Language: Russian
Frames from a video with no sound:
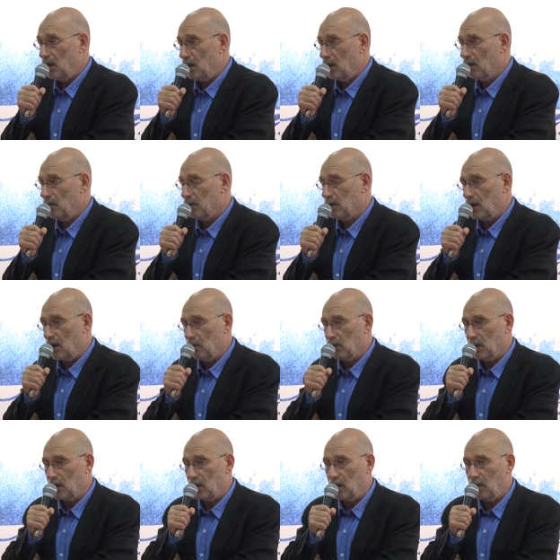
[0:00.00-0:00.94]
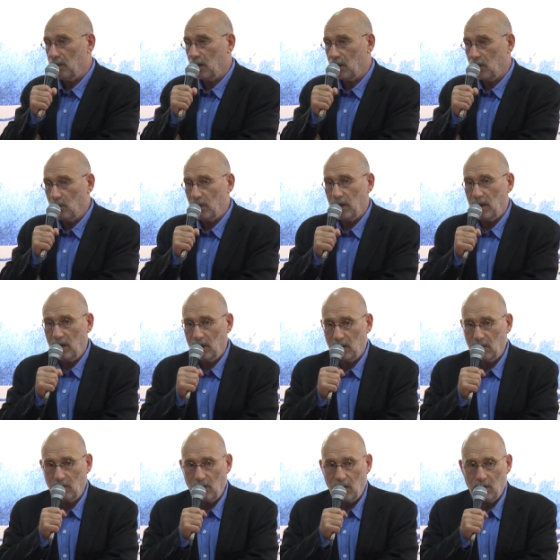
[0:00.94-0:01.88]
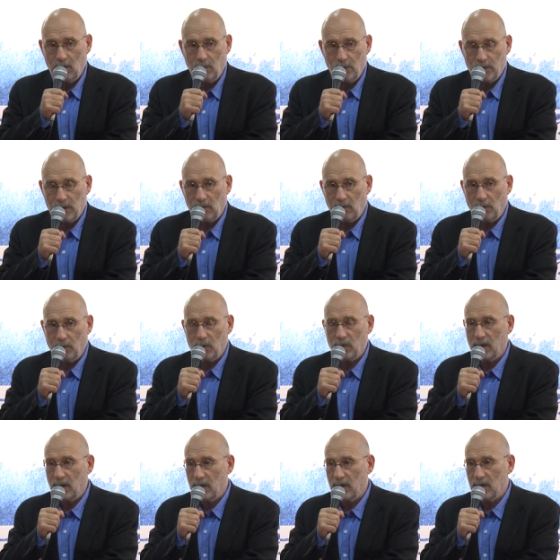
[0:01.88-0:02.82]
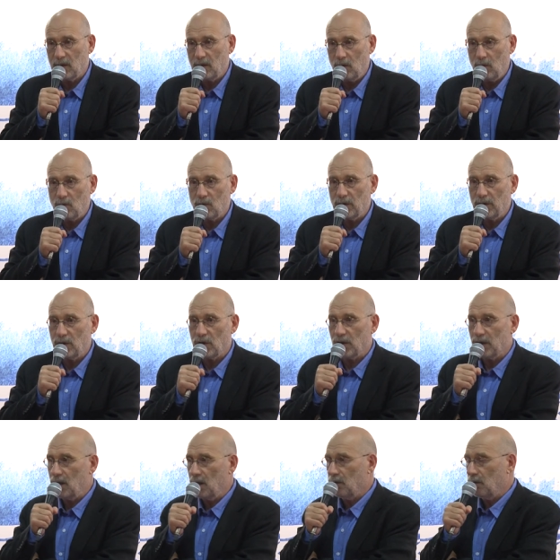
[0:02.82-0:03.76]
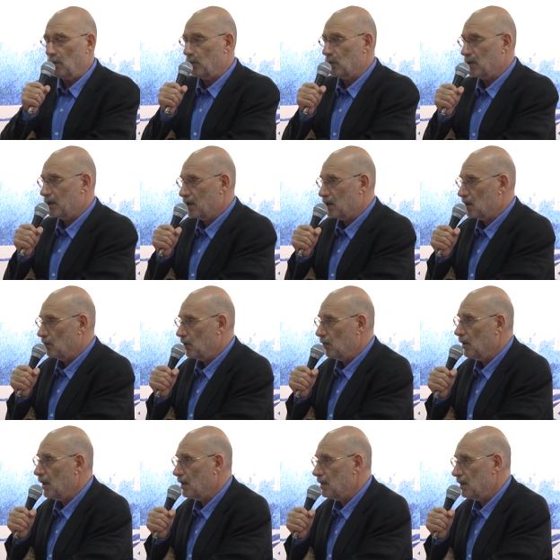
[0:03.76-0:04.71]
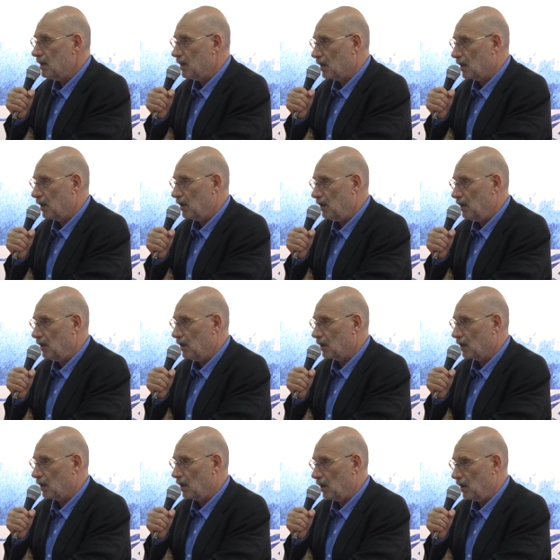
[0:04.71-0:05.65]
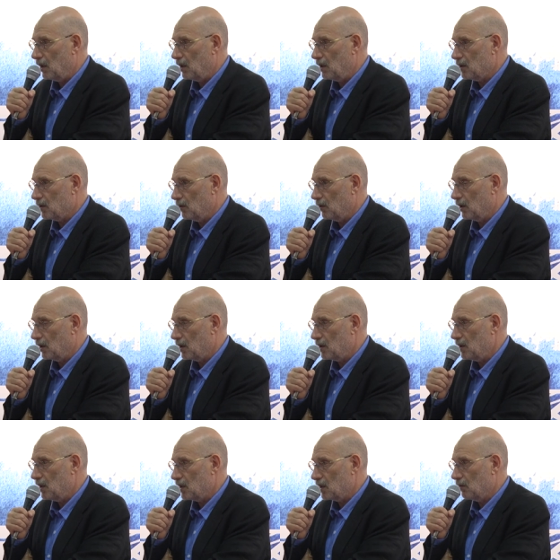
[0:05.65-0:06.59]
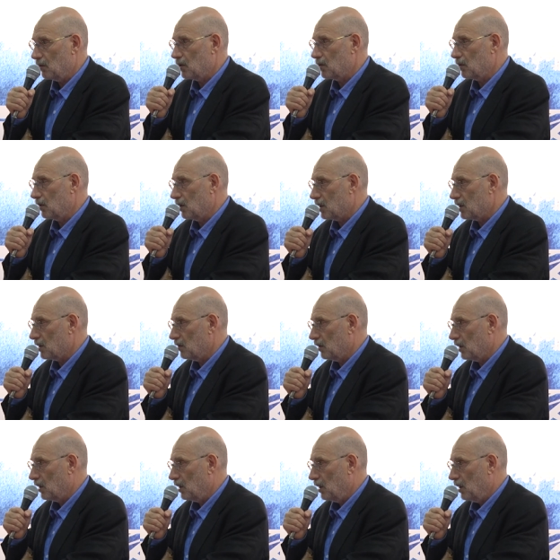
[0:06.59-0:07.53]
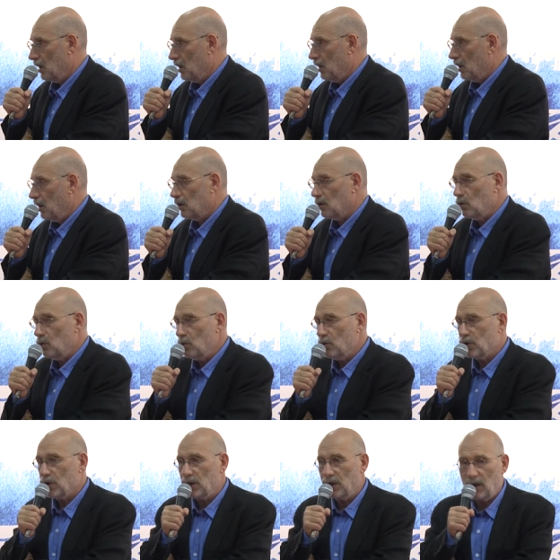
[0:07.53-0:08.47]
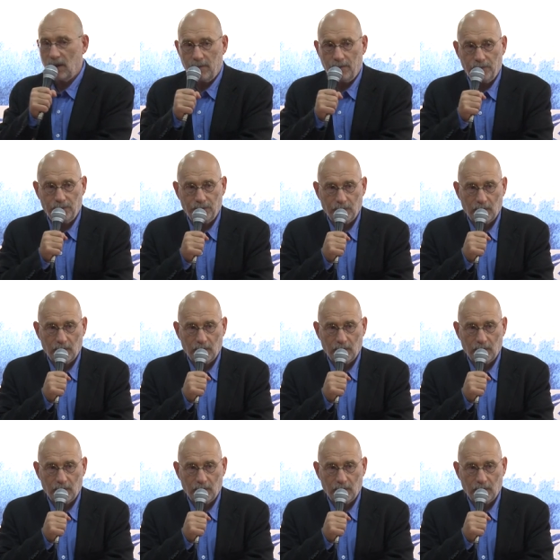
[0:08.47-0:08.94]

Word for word: и в главных, вокруг этого будет выпускаться и уже начинает выпускаться библиотека ИРГ «История российского государства». Это лучшие